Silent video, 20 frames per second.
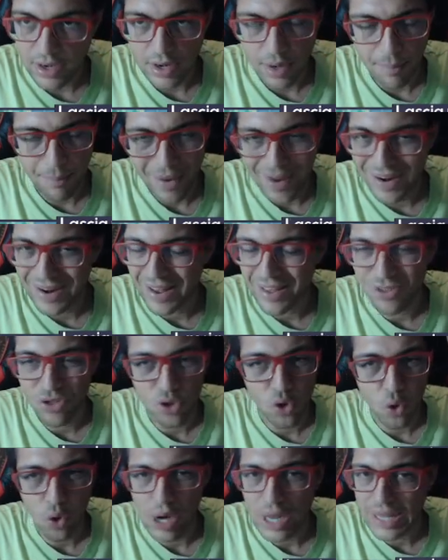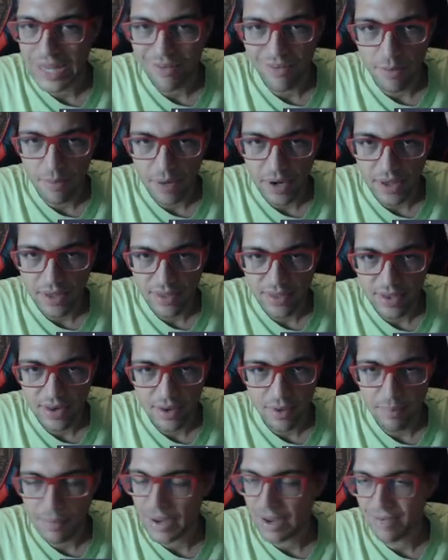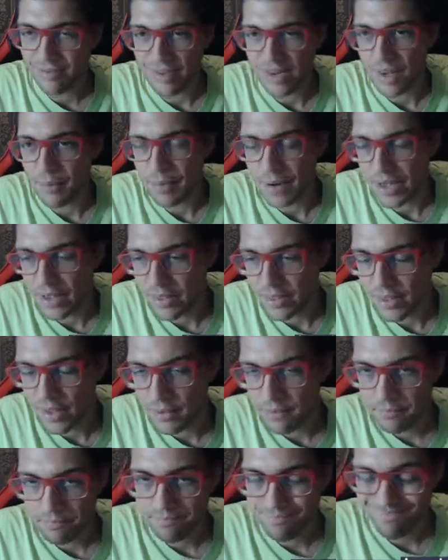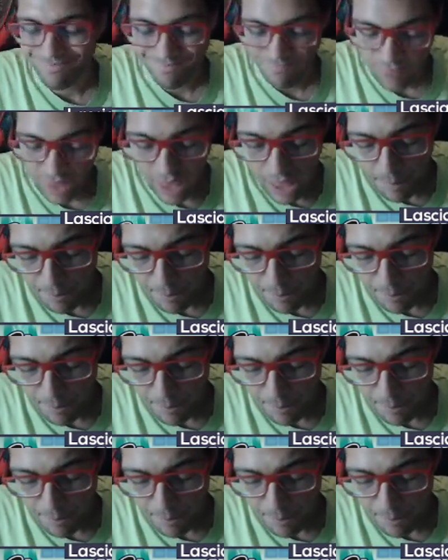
La palla non la deve prendere, perché se la prende è